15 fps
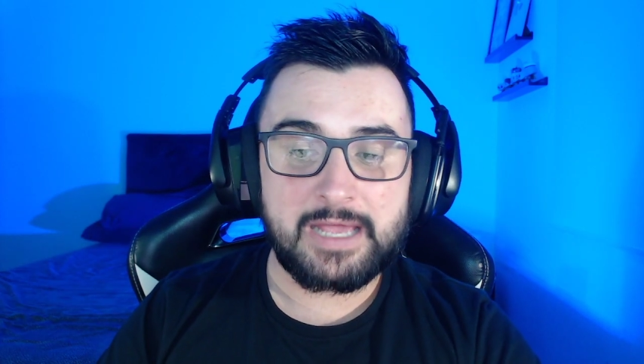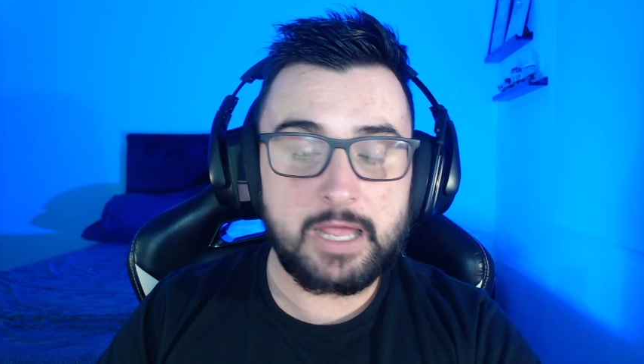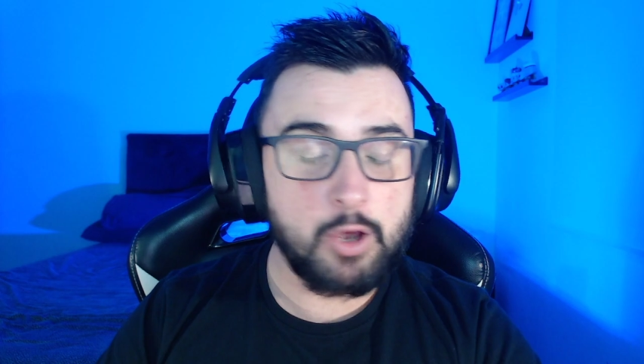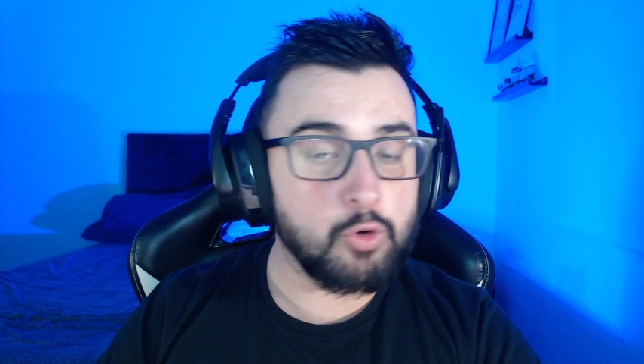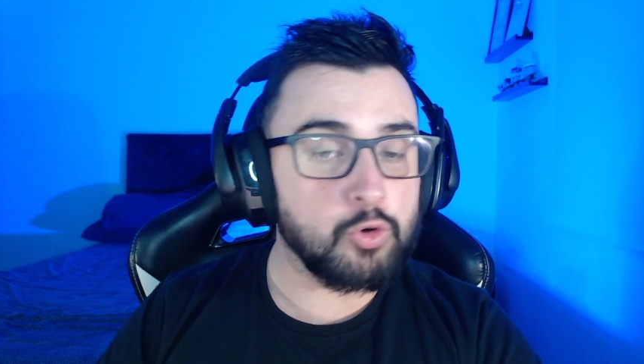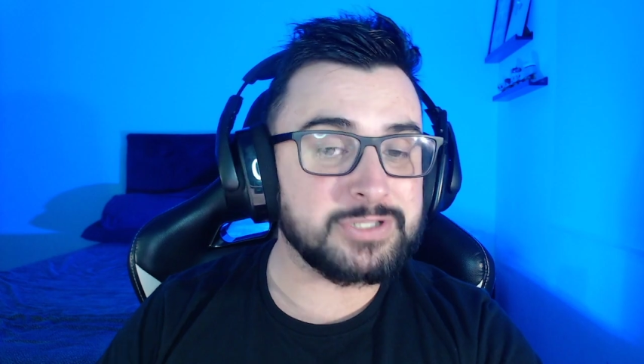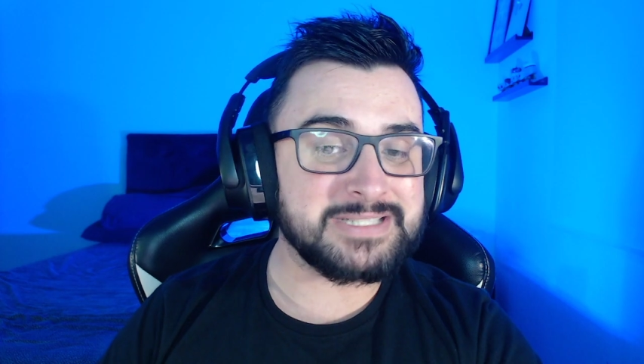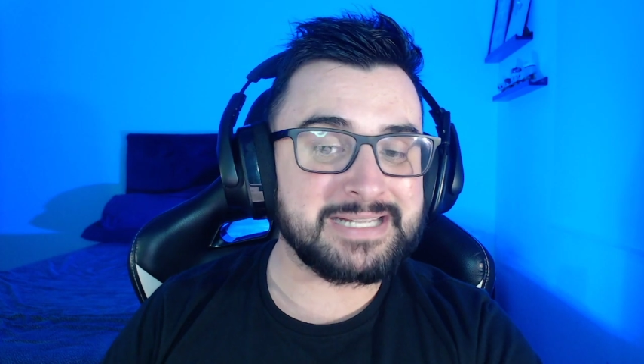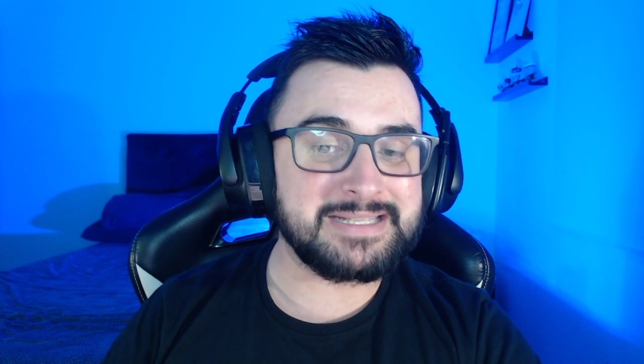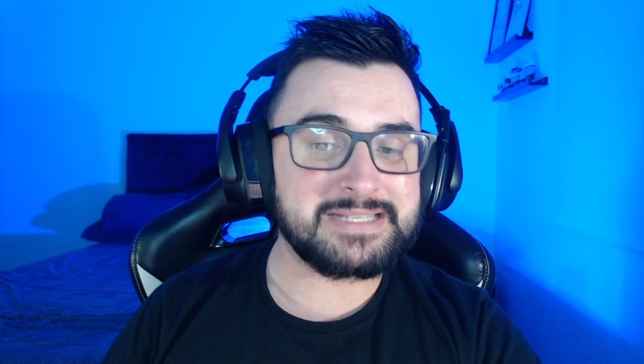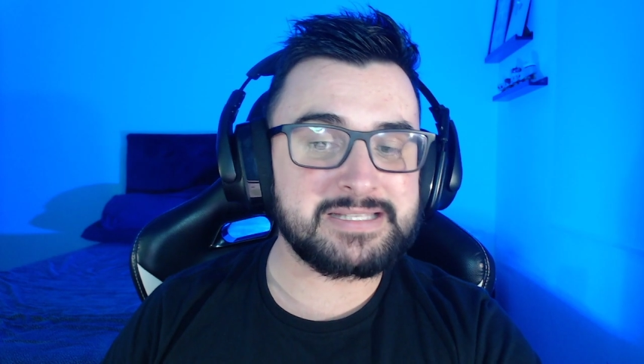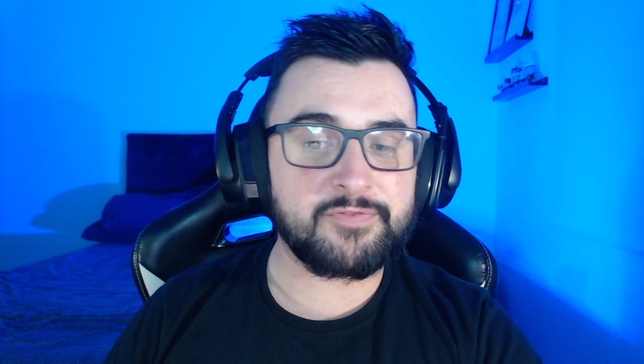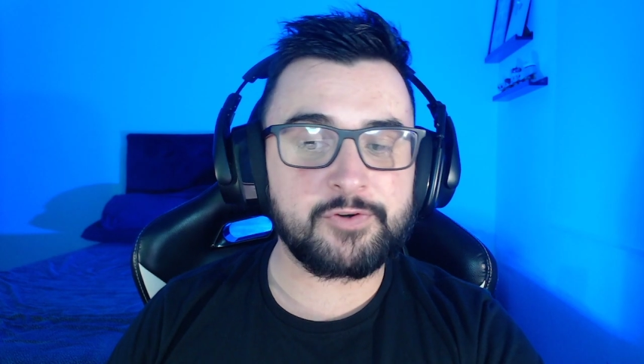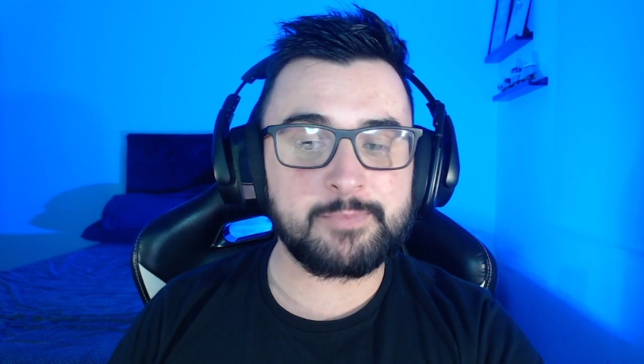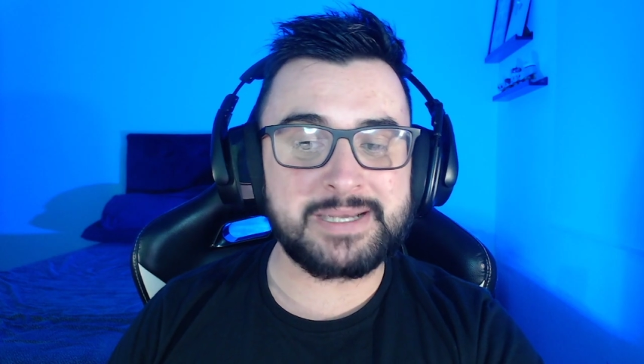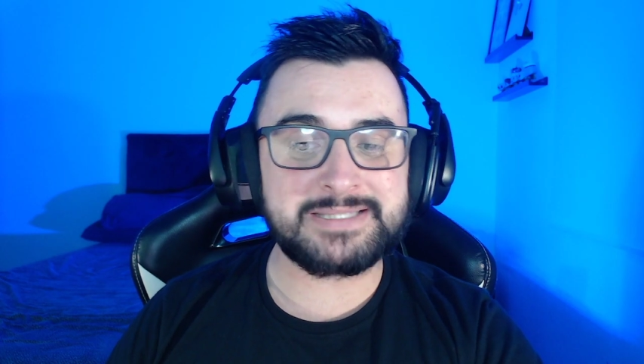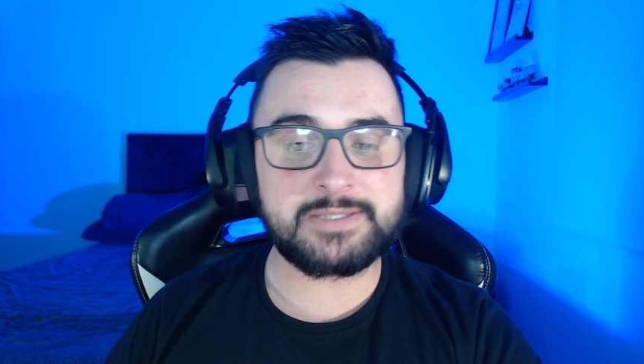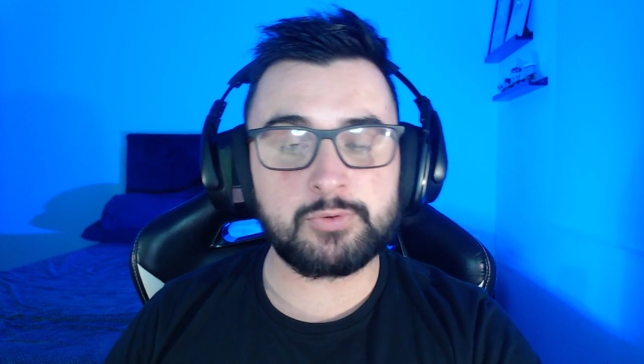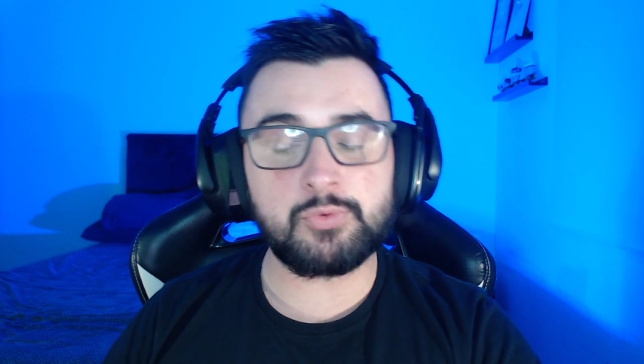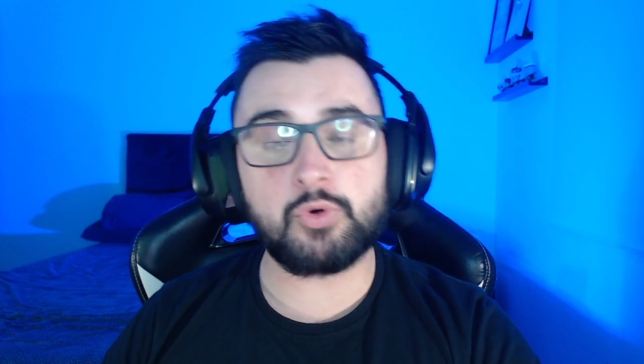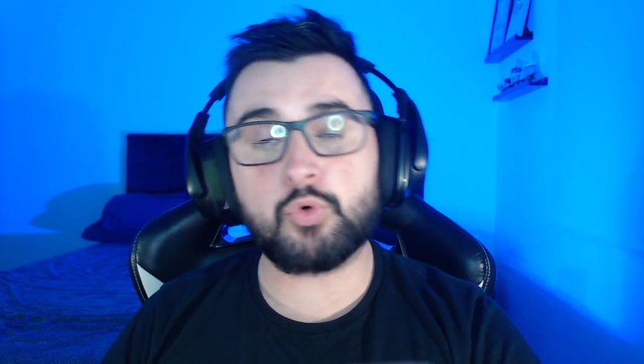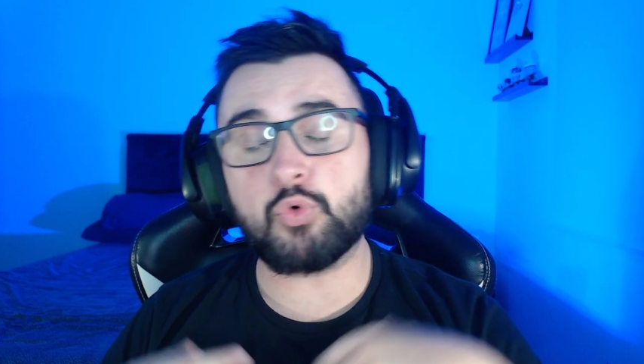Eu gostei dessa
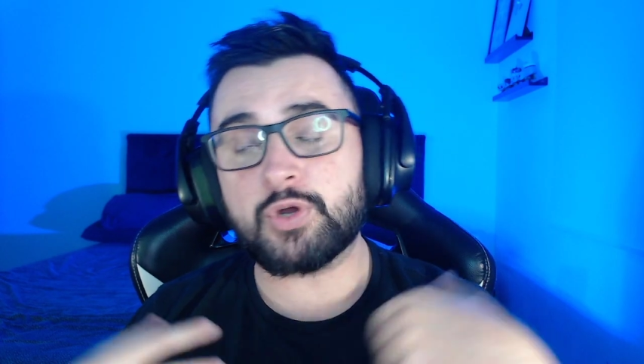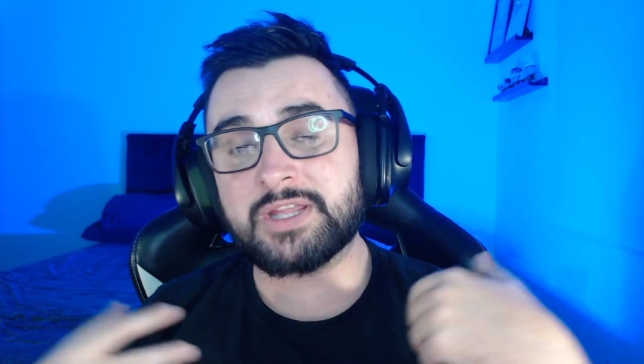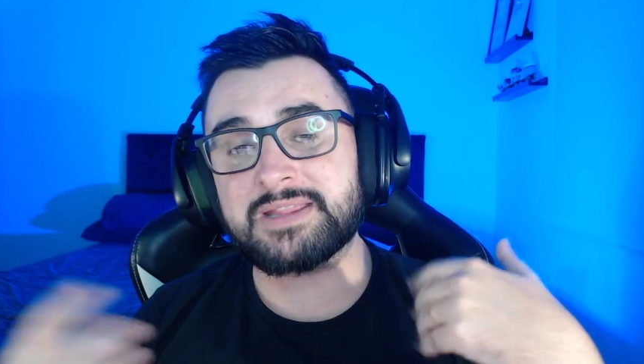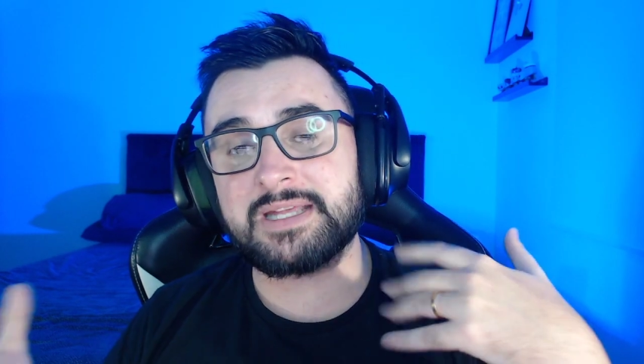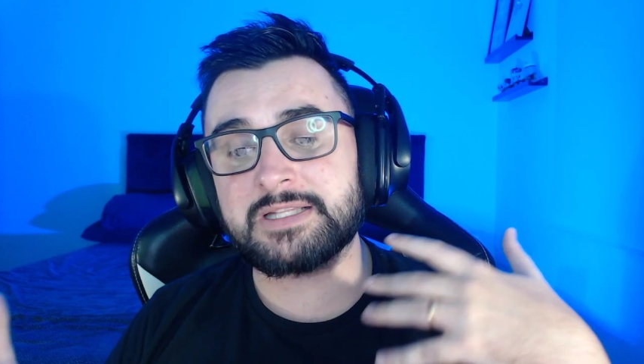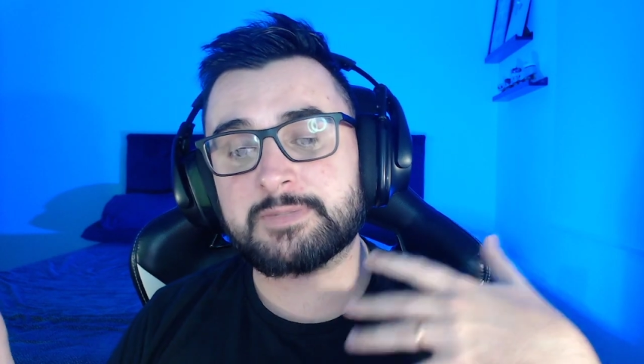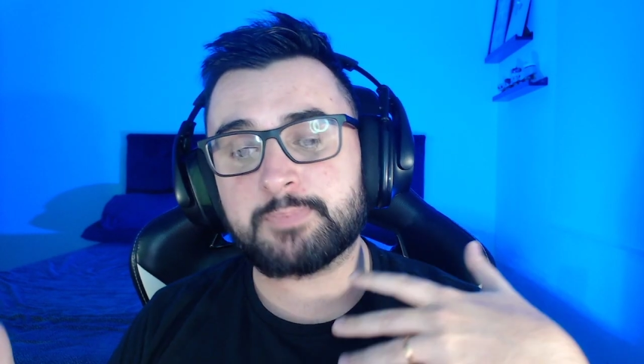formação, o que tem à